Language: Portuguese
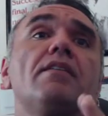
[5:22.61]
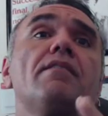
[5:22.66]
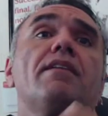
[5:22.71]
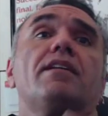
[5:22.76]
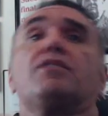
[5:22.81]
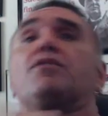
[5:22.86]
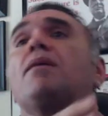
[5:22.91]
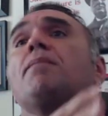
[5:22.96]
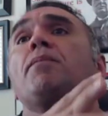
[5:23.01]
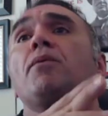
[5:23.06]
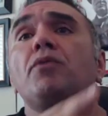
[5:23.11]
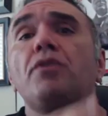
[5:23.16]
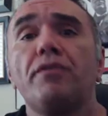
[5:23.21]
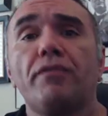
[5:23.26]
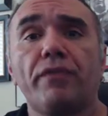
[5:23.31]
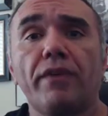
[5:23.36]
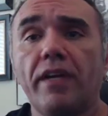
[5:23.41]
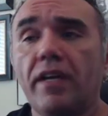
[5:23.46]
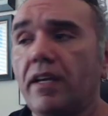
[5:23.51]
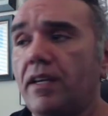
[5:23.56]
fazer um apoio de
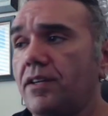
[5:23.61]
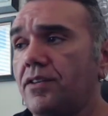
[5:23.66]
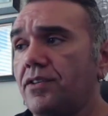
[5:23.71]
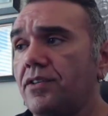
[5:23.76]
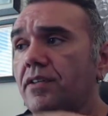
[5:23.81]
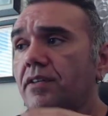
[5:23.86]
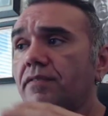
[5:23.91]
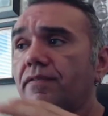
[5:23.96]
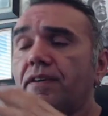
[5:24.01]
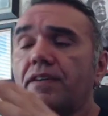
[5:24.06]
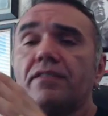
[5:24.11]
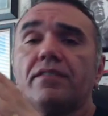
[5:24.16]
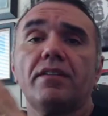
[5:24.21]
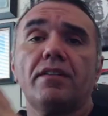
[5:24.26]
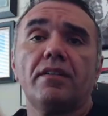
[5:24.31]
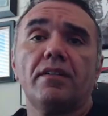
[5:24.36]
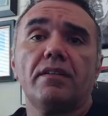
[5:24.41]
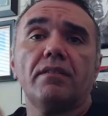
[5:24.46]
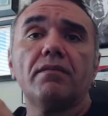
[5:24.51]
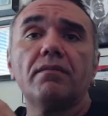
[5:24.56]
frente, ia
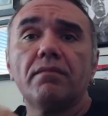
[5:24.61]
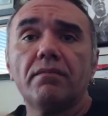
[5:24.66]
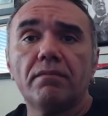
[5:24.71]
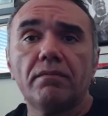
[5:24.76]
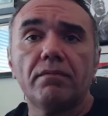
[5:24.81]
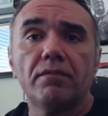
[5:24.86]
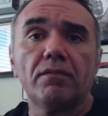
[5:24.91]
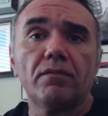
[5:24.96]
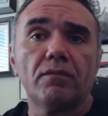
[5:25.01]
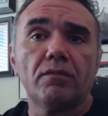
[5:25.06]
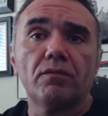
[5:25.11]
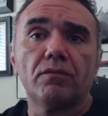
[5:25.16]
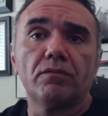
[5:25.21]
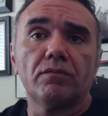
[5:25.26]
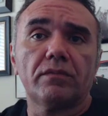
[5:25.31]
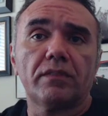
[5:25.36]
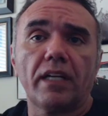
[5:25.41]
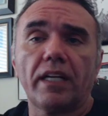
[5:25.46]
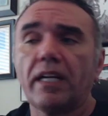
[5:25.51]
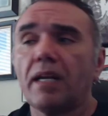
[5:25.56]
fazer um,
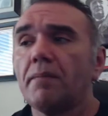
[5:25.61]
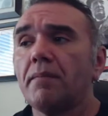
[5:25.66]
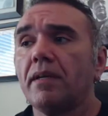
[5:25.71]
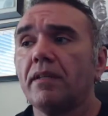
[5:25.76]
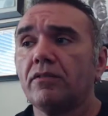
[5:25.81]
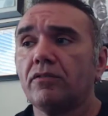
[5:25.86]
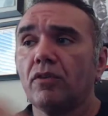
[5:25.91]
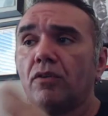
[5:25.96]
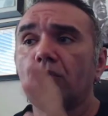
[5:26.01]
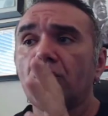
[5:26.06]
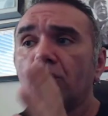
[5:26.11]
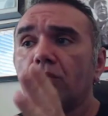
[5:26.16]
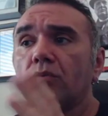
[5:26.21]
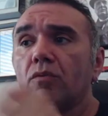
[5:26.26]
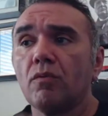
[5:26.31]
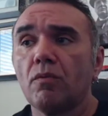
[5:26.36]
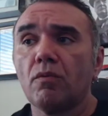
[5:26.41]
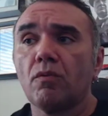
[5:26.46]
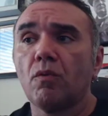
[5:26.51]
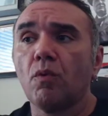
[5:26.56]
um treinamento só com
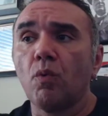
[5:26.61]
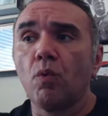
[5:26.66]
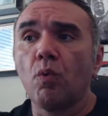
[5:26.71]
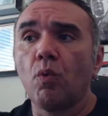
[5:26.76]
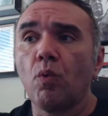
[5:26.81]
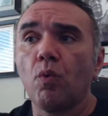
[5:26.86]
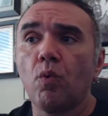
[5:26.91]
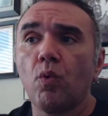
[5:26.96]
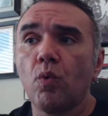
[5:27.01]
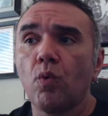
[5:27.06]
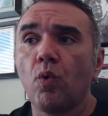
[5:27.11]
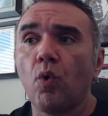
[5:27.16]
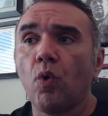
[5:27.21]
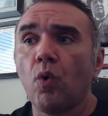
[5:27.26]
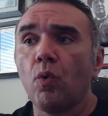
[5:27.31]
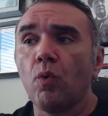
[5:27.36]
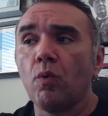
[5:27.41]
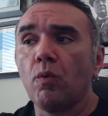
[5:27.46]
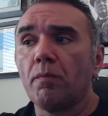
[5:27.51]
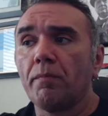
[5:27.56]
o,
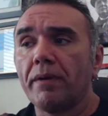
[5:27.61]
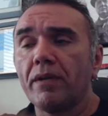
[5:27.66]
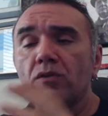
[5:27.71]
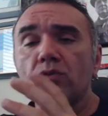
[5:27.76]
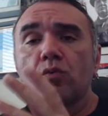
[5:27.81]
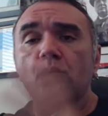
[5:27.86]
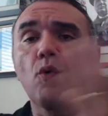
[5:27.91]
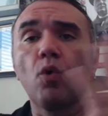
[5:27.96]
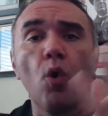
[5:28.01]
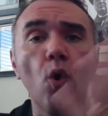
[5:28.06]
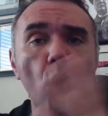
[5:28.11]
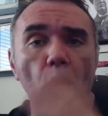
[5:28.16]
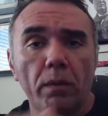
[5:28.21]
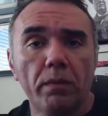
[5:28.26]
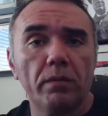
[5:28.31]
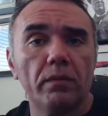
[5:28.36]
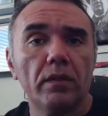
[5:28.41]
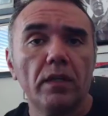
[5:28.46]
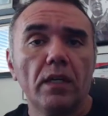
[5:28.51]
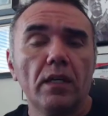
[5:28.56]
o, o, peso do
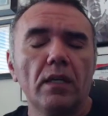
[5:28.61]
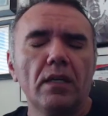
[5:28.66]
corpo.